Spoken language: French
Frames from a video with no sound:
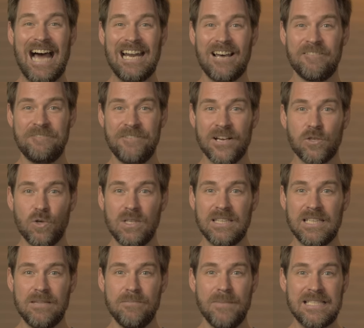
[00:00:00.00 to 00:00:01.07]
à la
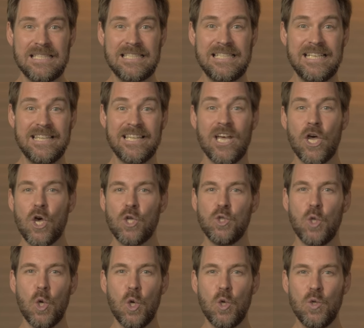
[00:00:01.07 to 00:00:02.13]
faculté de médecine
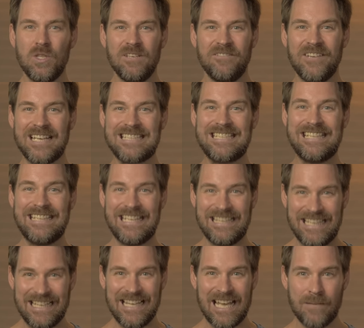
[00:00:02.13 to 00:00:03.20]
de l'Université
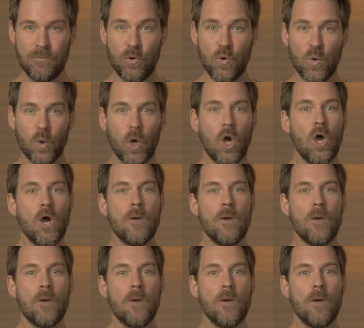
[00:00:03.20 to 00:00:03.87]
d'Édimbourg